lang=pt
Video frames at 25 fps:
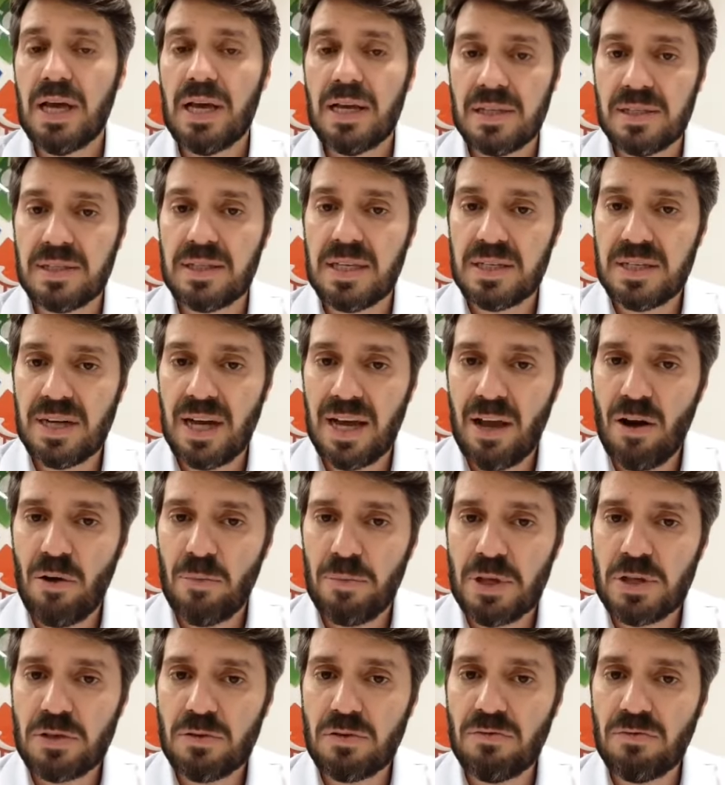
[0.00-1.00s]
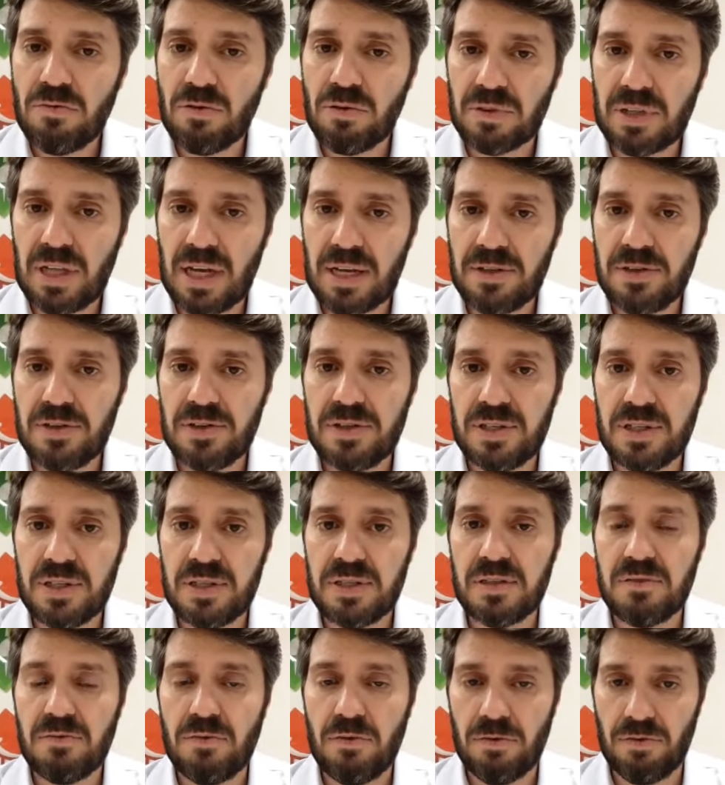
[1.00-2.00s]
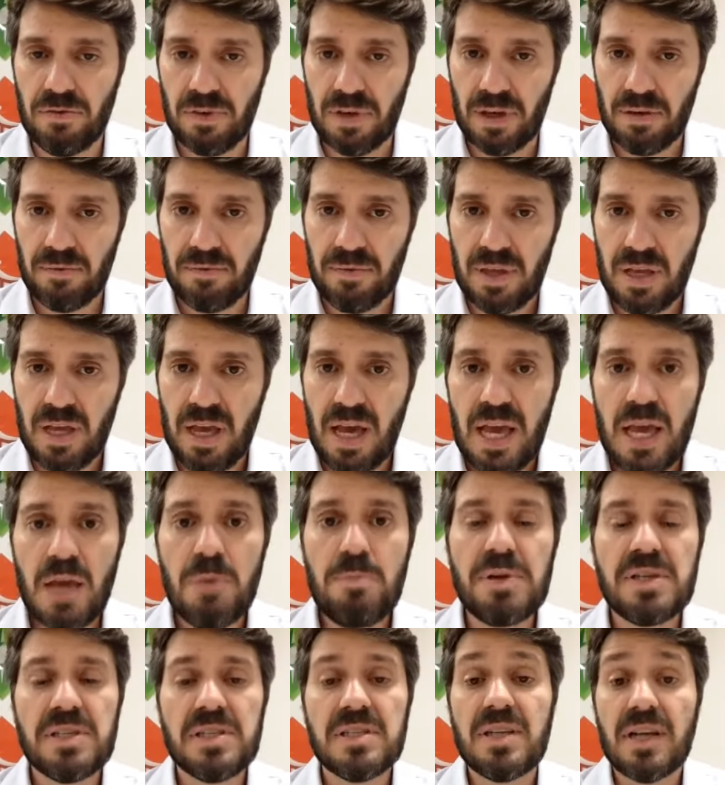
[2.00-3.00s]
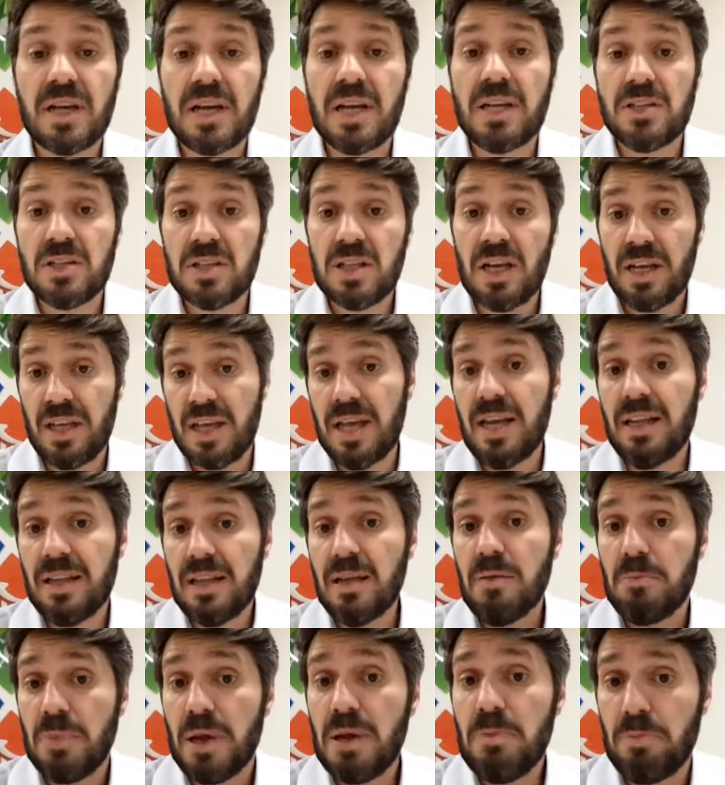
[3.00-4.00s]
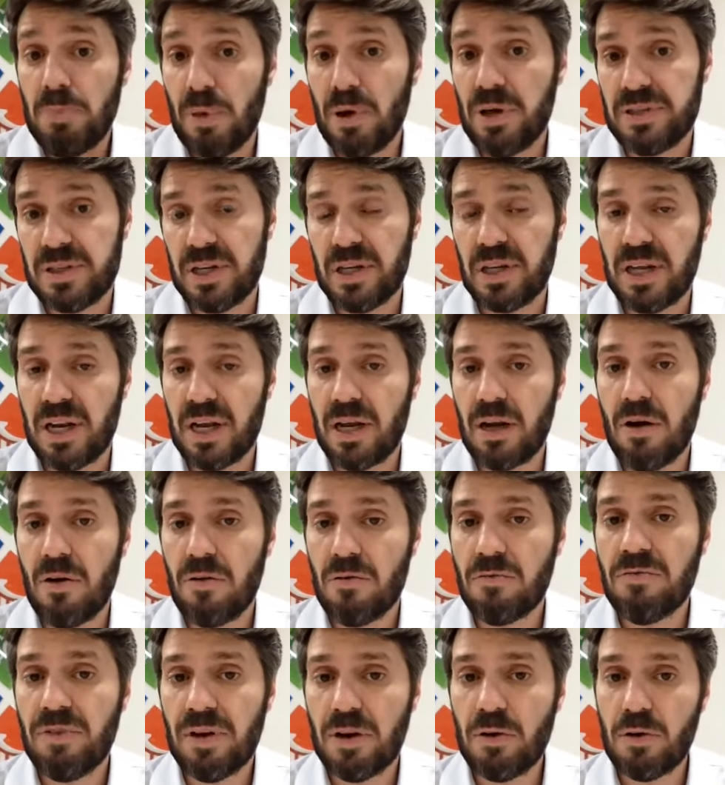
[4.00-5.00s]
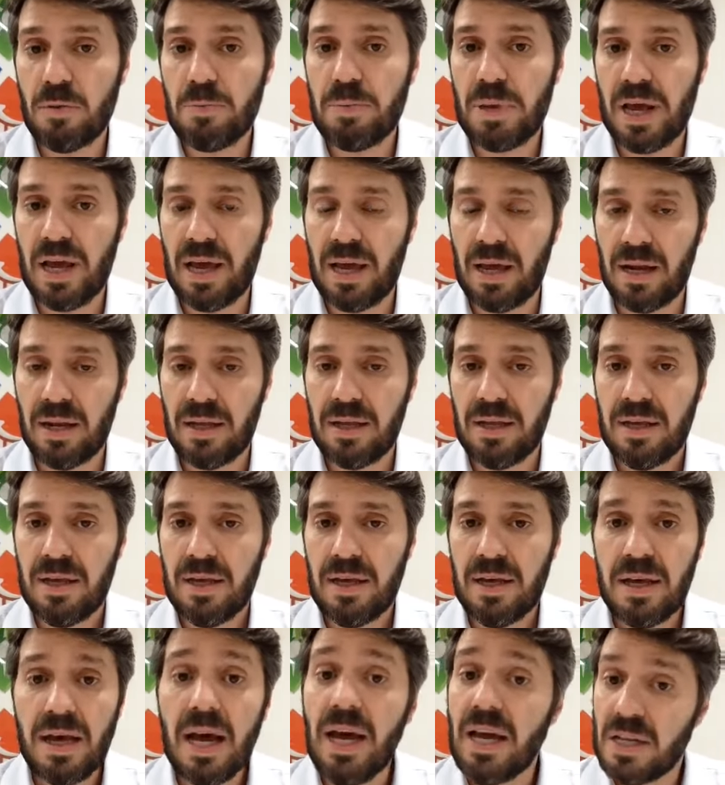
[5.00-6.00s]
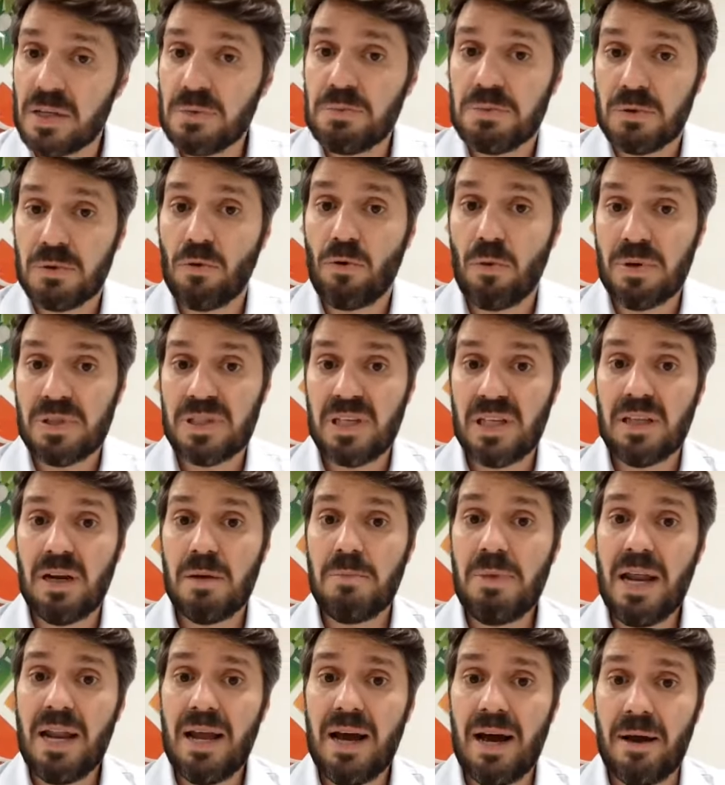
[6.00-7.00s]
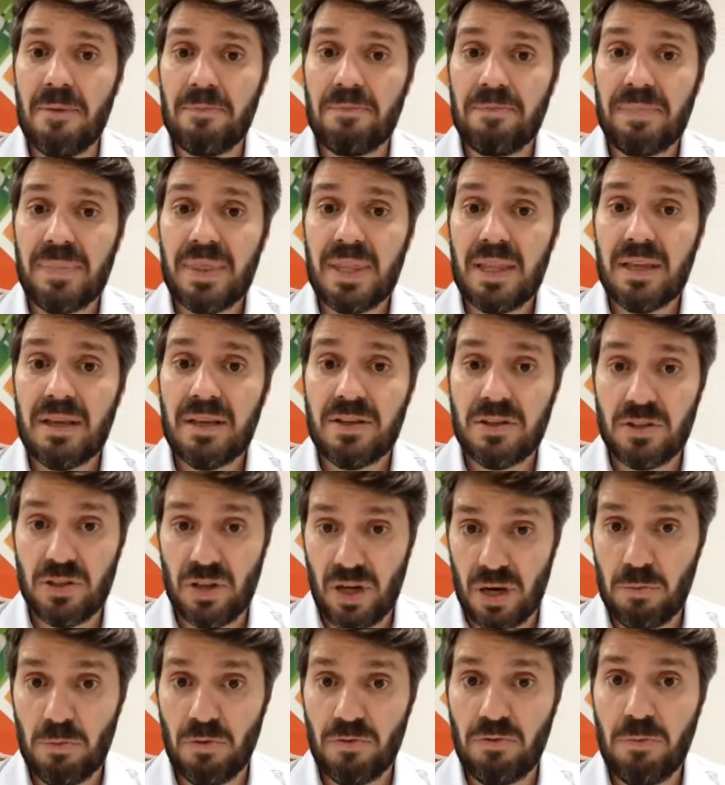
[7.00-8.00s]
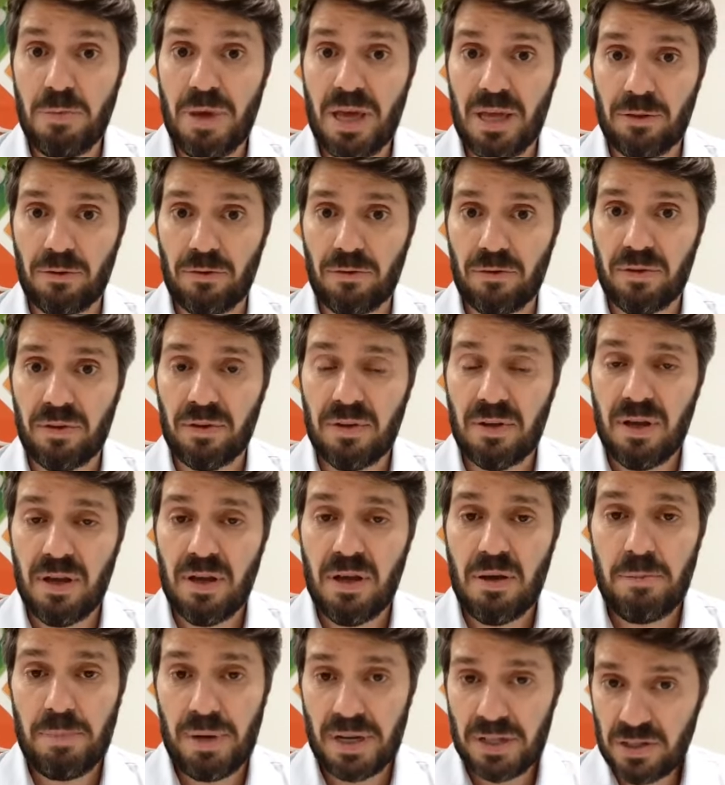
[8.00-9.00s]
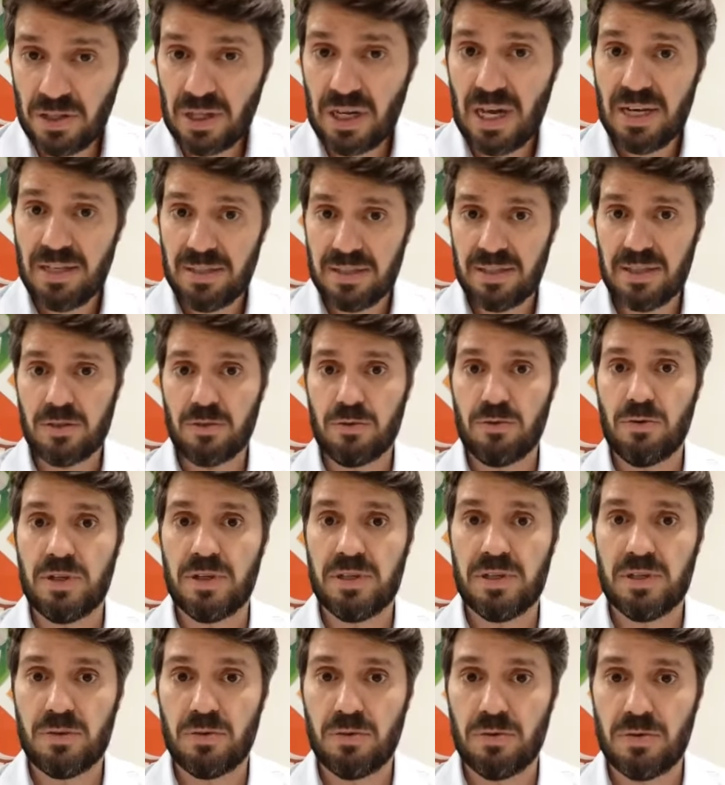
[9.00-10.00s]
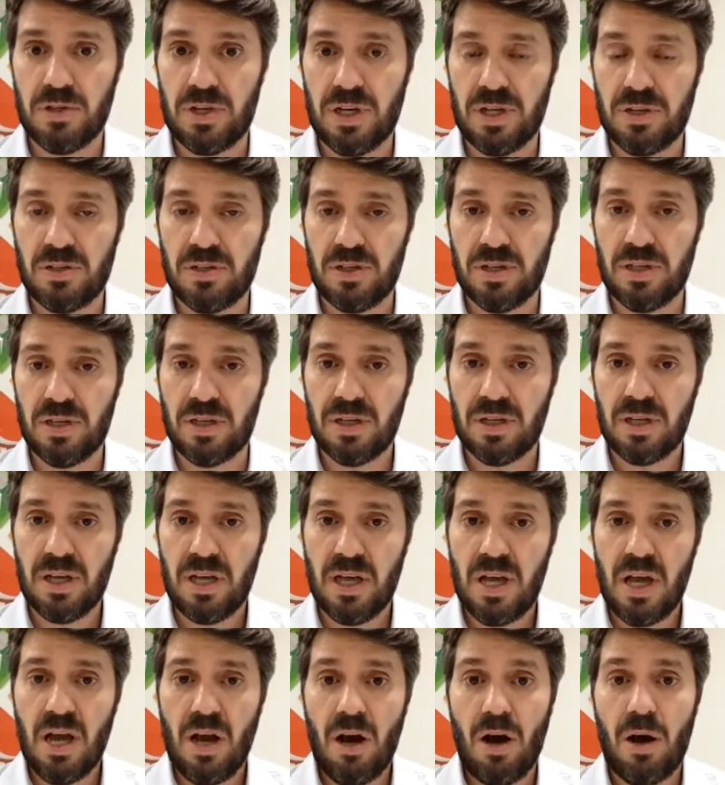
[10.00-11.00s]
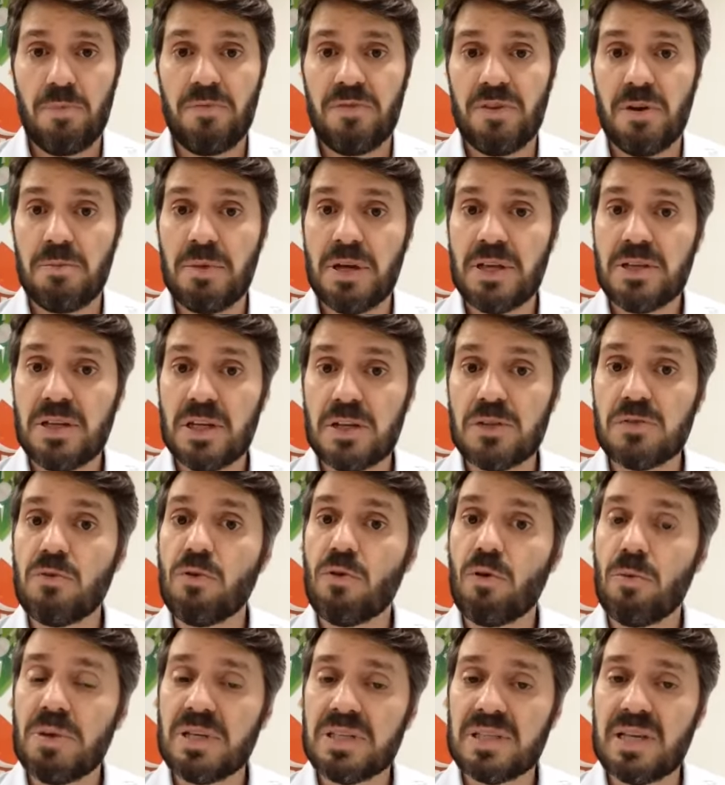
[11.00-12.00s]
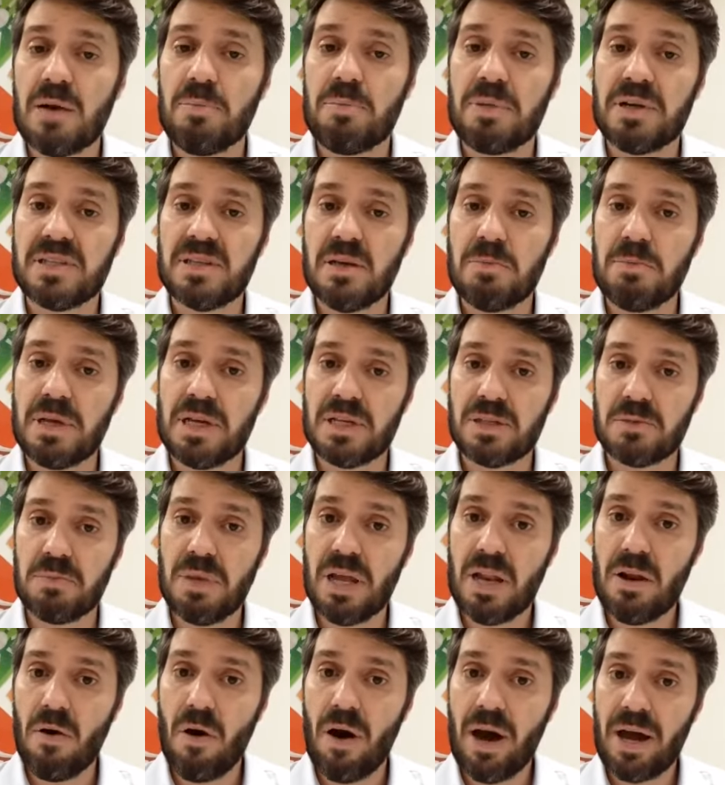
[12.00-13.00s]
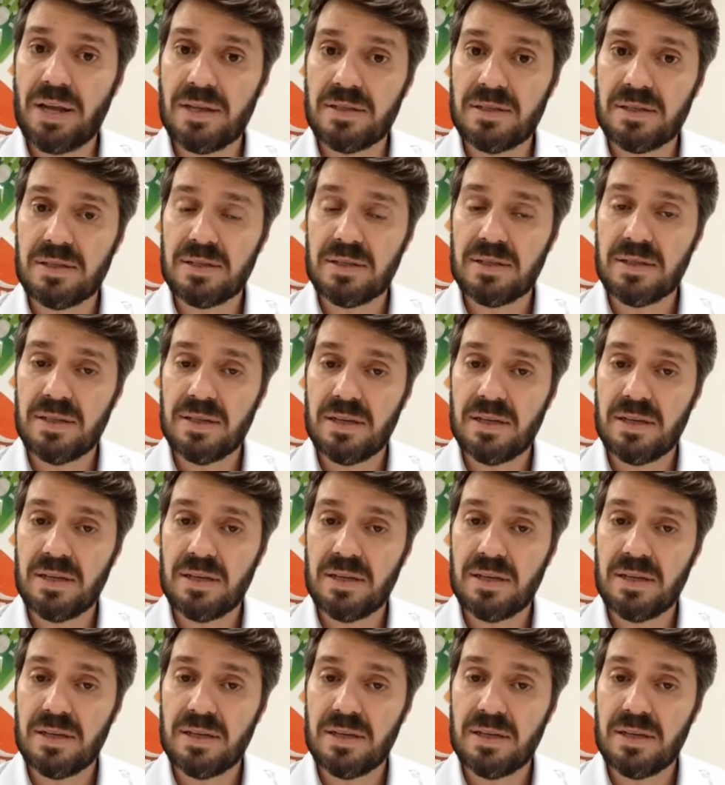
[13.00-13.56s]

esteja realmente com vontade de se desenvolver e precisa acreditar que ele também possa agregar algum valor para ela. Aí é, eles precisam começar a trabalhar, gerar movimento, praticar essas coisas no dia a dia. Obviamente, eles vão começar a perceber as melhoras